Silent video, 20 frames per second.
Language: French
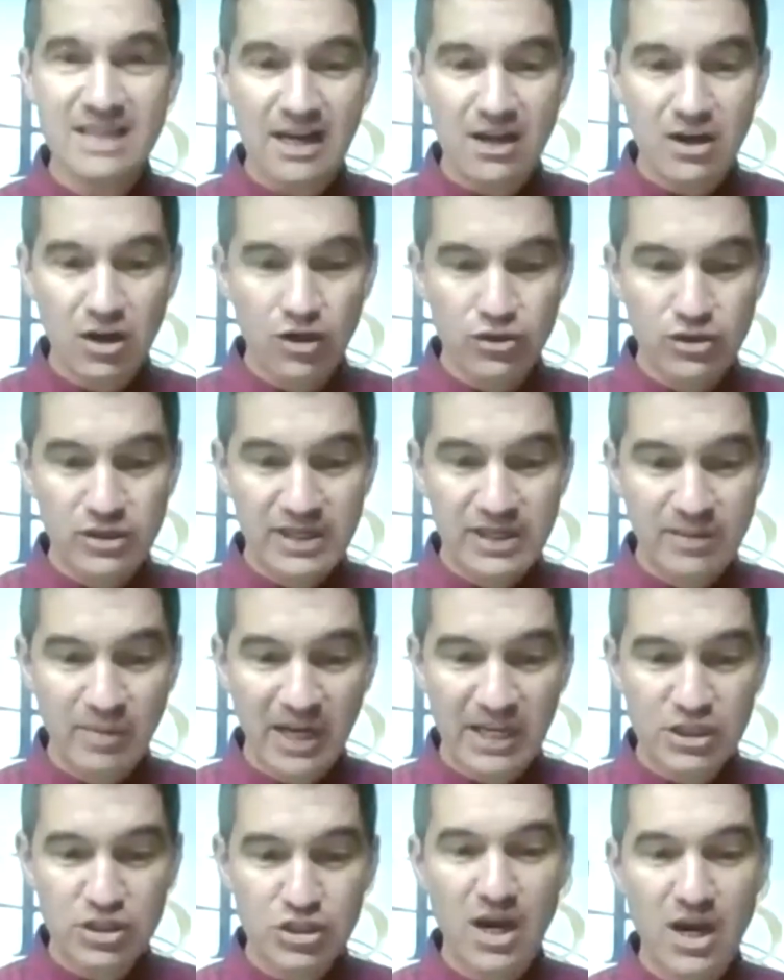accords de
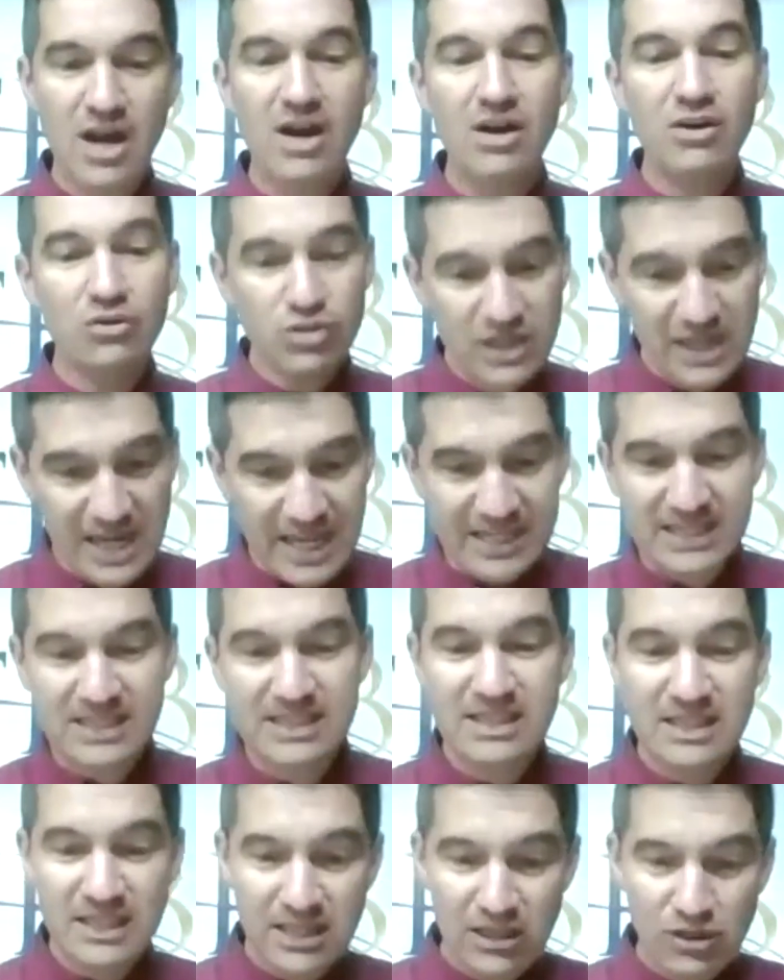libre-échange,
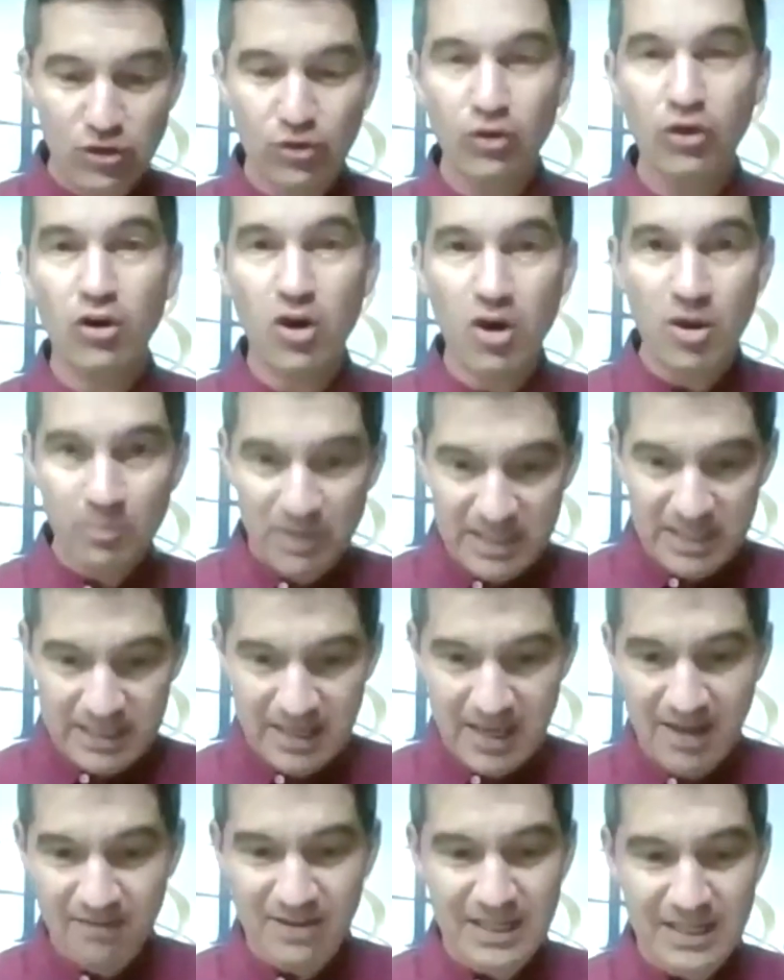l'Asie, l'Europe
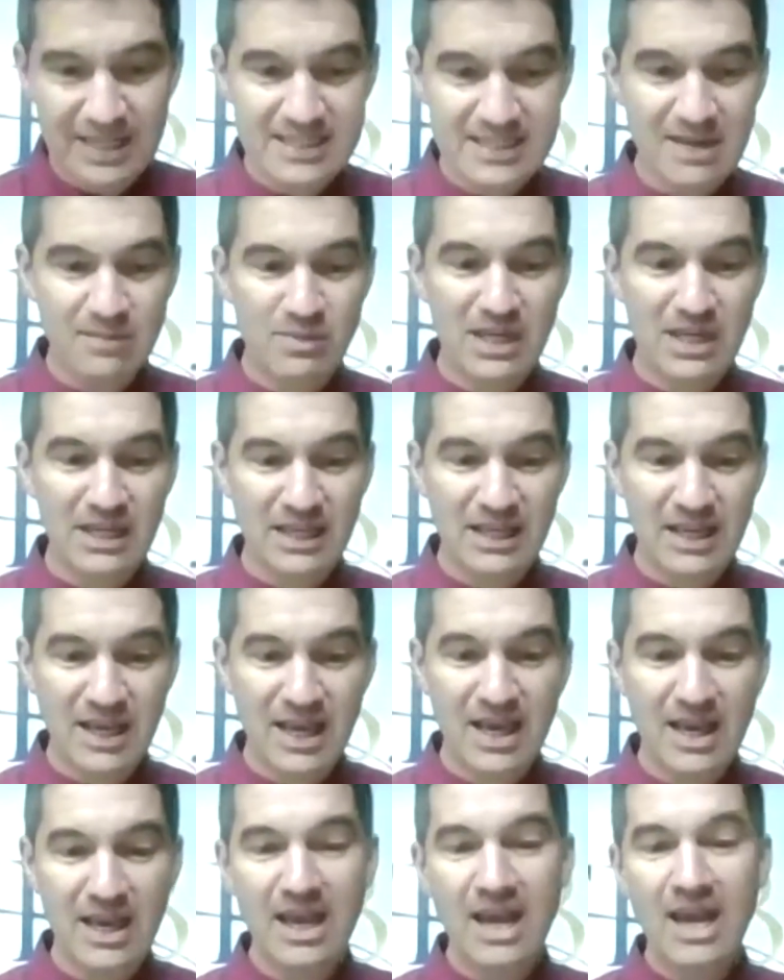avec les
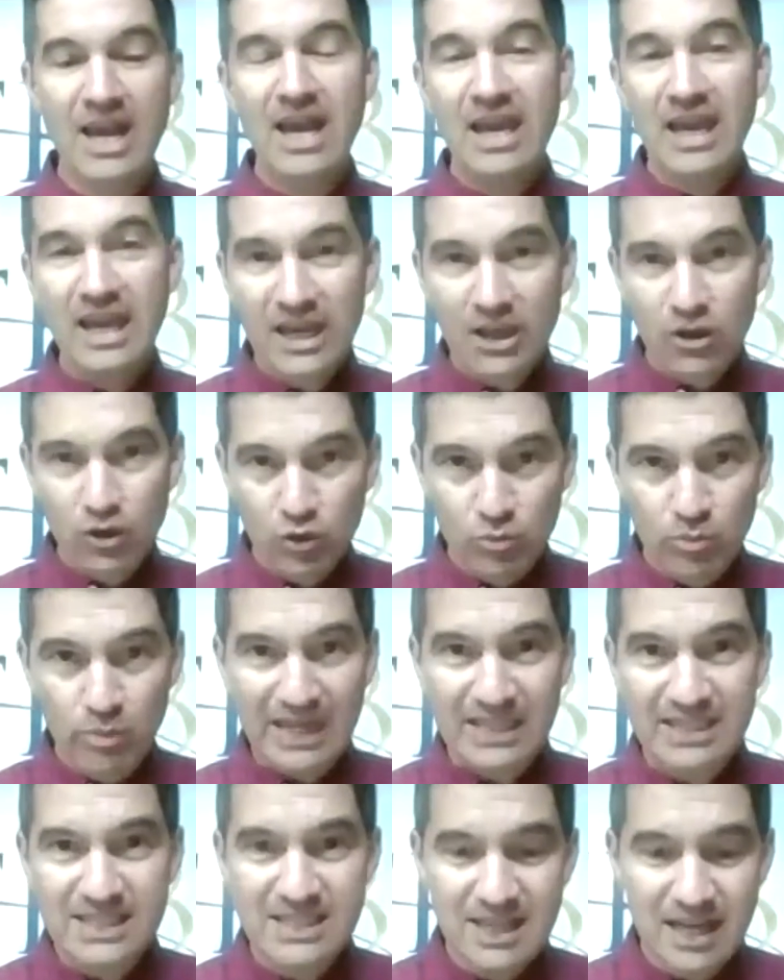Américains, et qu'une
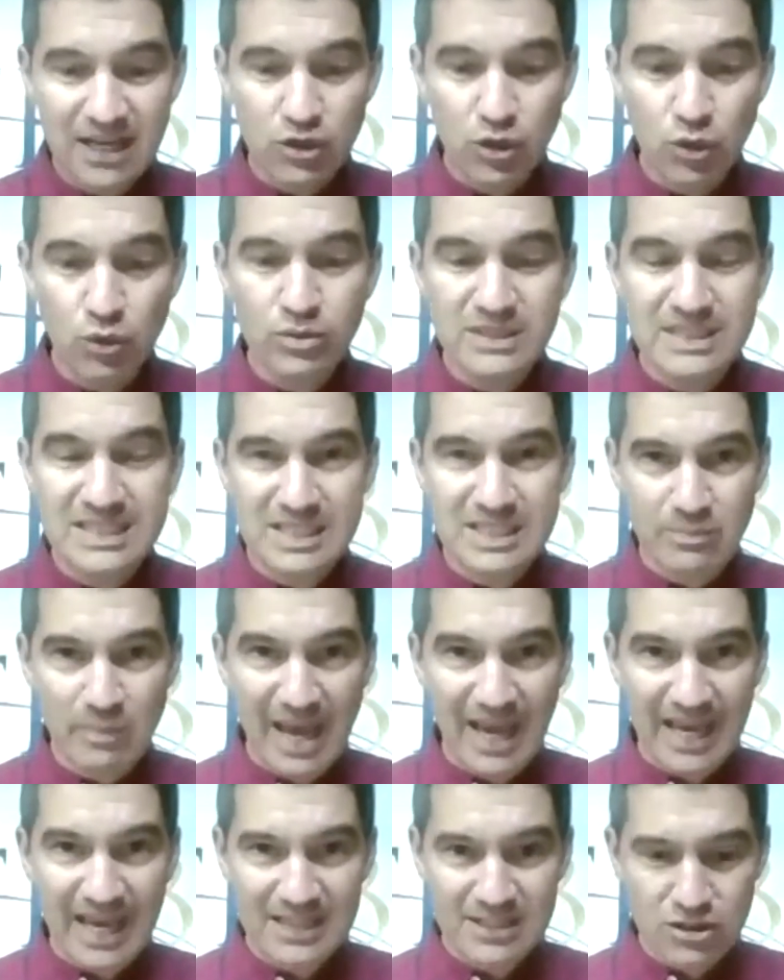partie d'entre eux
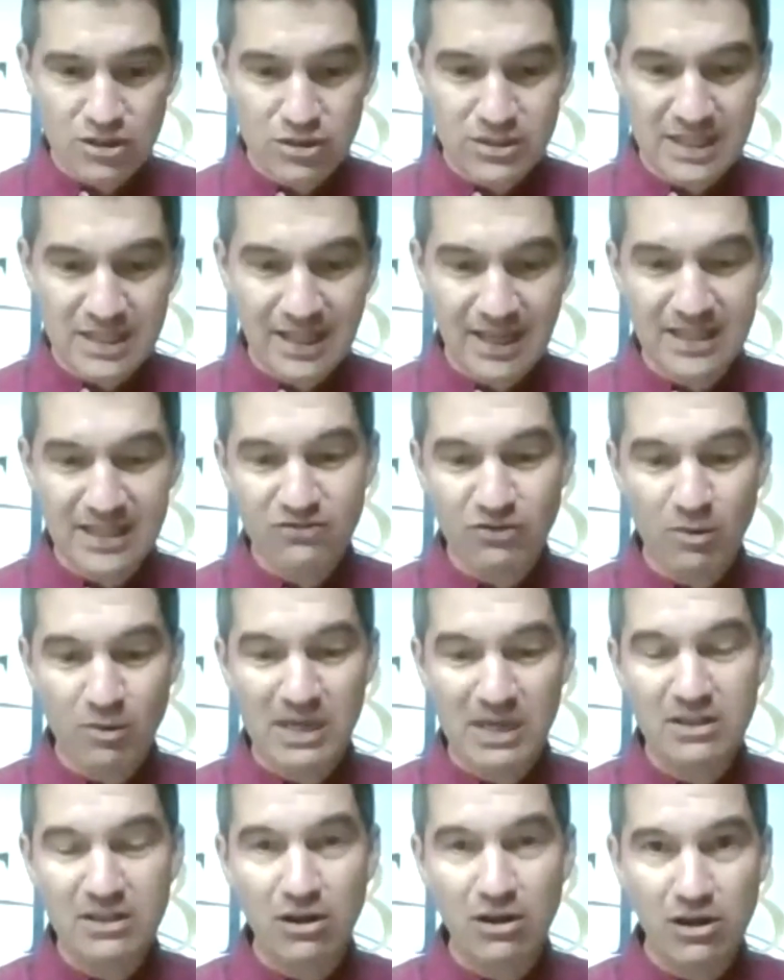disparaissent de ces
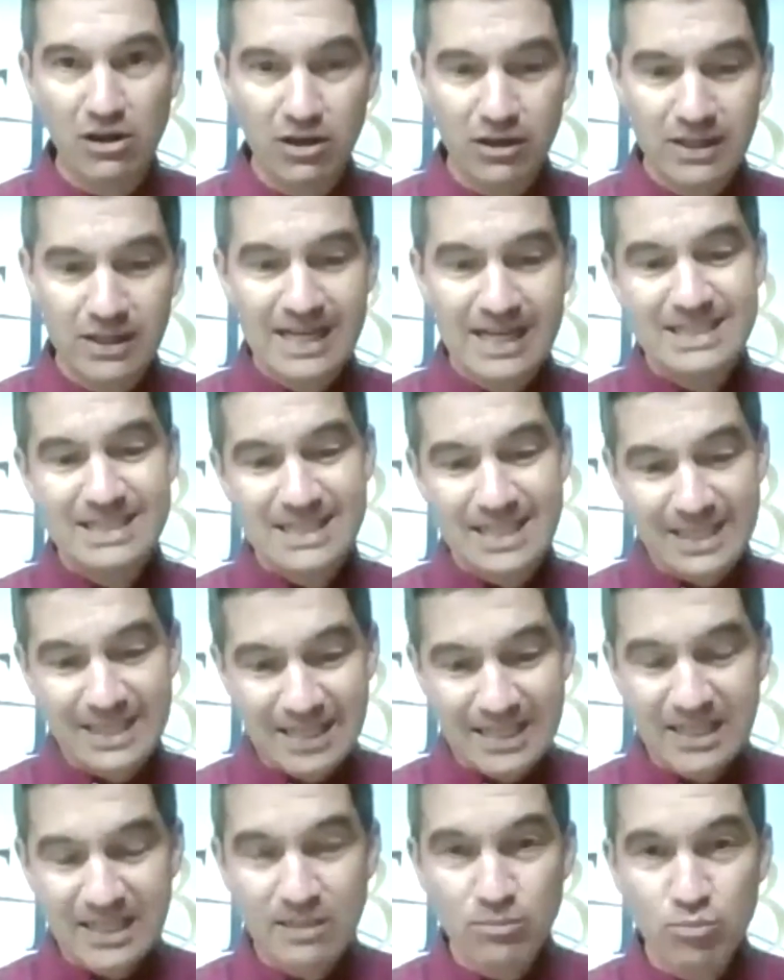transformateurs-là, c'est
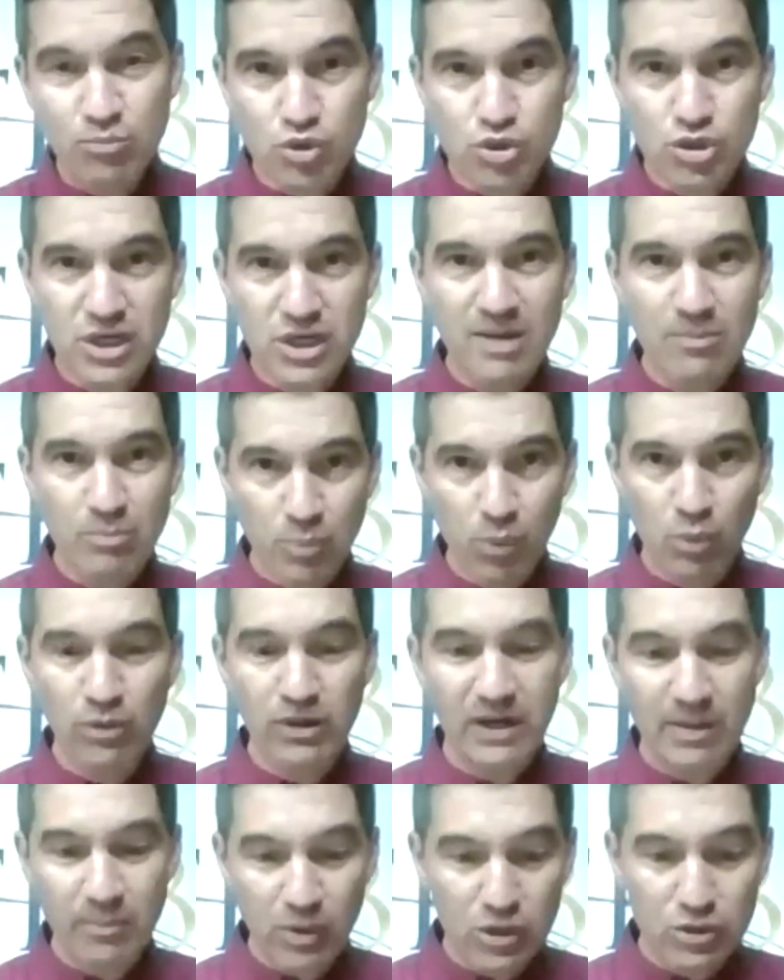des débouchés pour
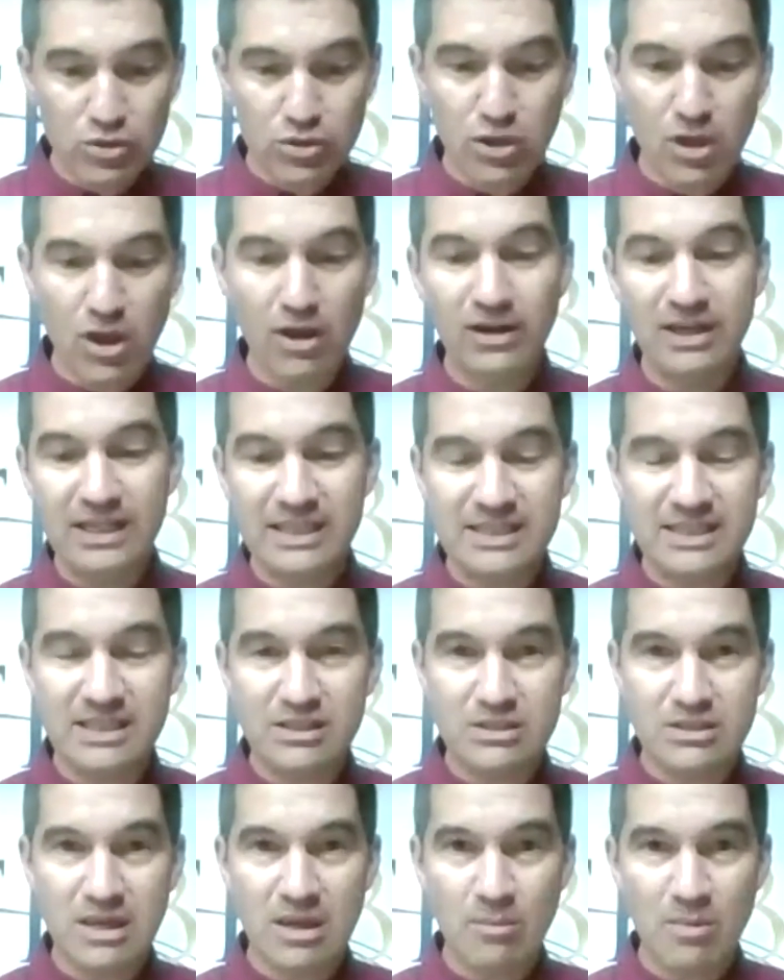les producteurs laitiers
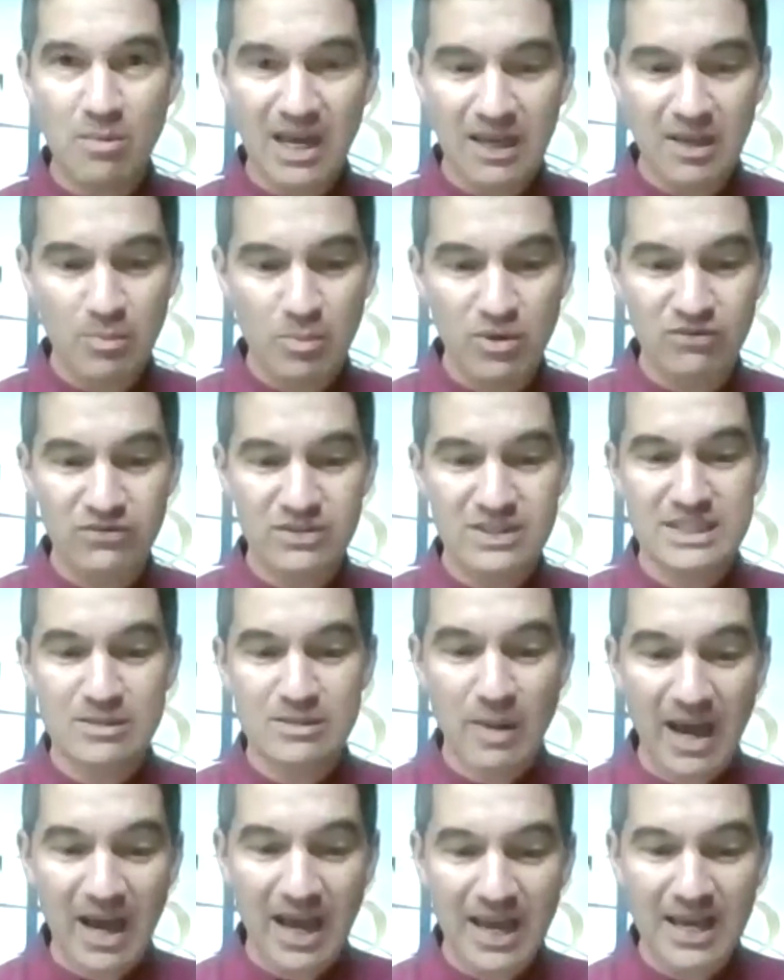du Québec qui peuvent
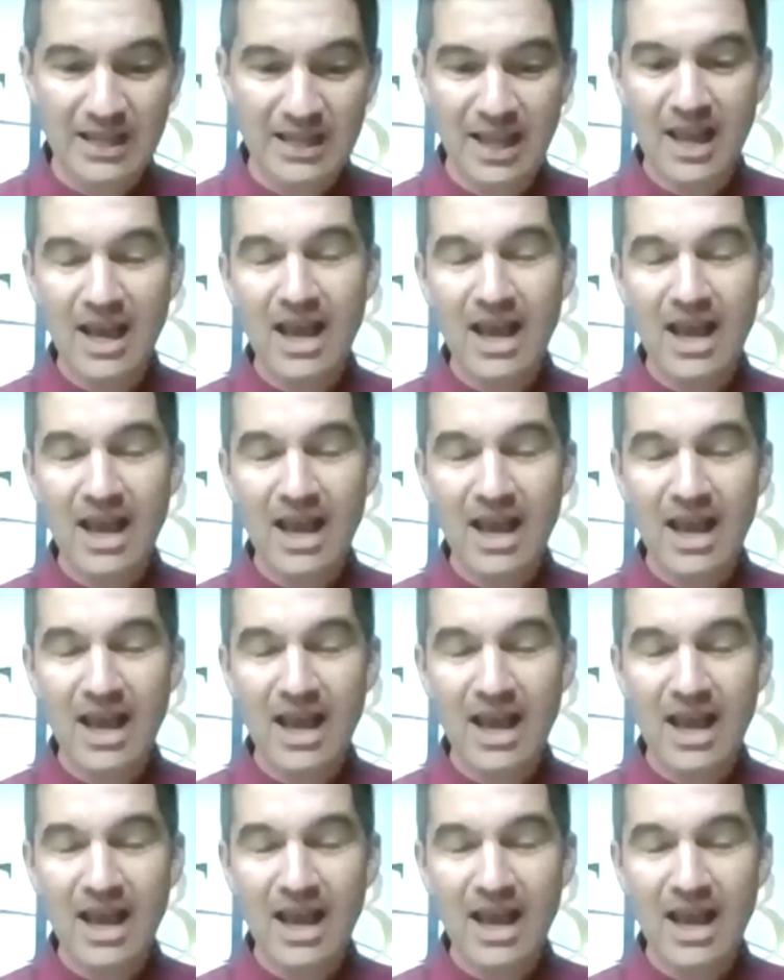disparaître.